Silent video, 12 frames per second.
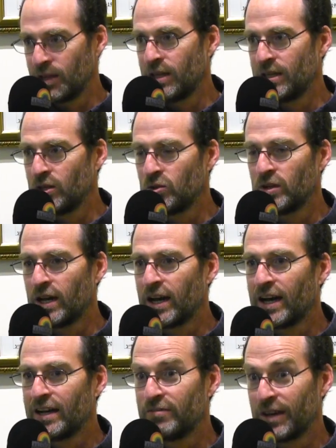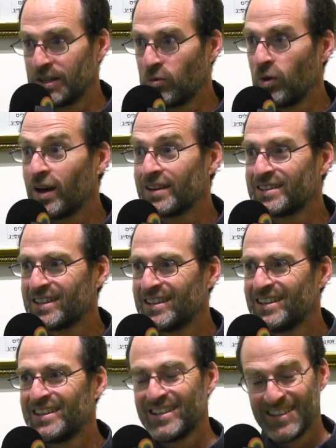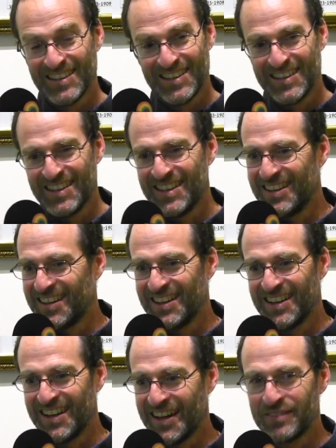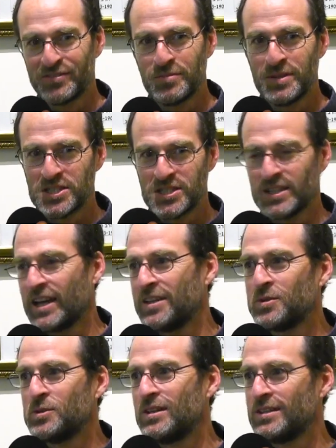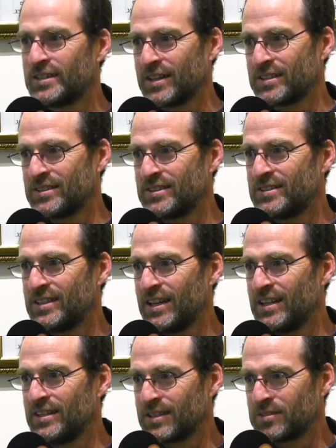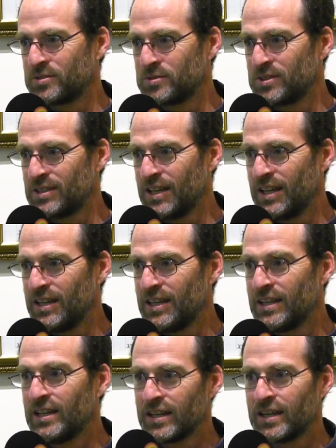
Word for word: الهلوله في هذا الوقت انا عرفت باش غيكون التخصيص ديالي التخصص ديالي